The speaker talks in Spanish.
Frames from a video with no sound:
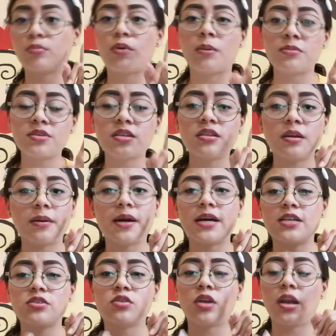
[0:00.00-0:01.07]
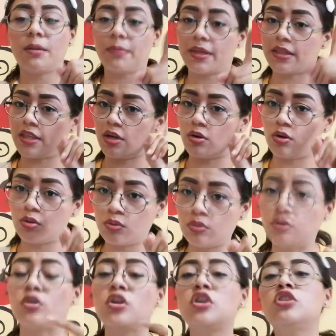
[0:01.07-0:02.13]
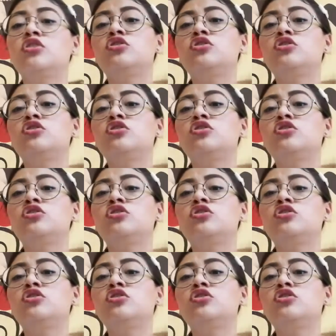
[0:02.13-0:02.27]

Vamos a trabajar solamente con uno.